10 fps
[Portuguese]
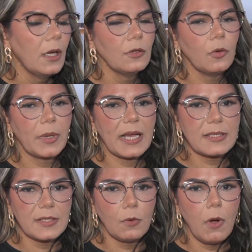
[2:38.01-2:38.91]
no
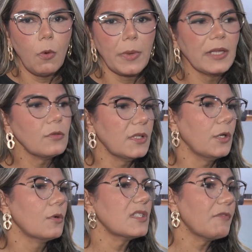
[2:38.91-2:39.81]
Brasil, um aumento de
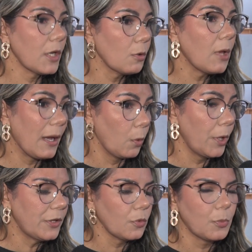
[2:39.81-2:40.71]

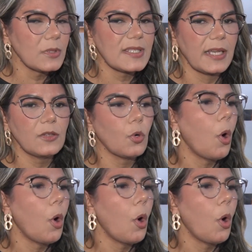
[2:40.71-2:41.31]
11,8%